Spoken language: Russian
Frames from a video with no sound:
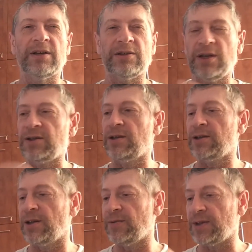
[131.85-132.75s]
Здесь,
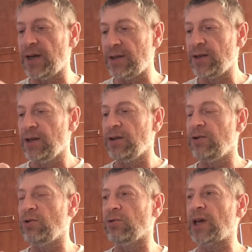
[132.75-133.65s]
если взять,
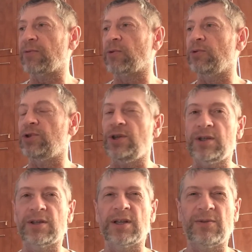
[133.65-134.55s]
ее вот так
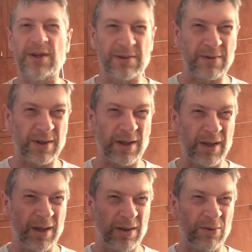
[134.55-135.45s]
включить, соответственно,
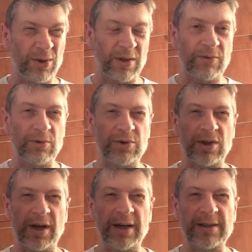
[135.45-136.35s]
вот она
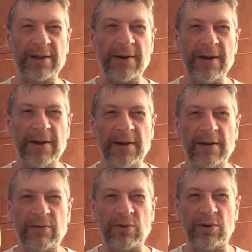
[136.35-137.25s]
включается,
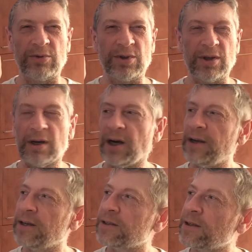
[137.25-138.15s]

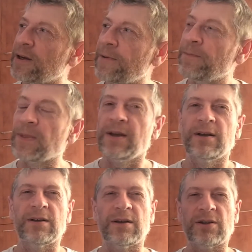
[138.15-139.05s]
включается,
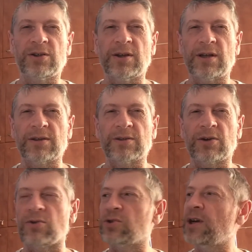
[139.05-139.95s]
Э, начинается
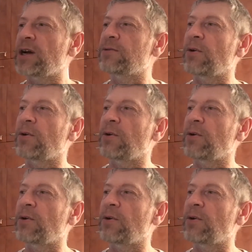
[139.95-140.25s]
загружать.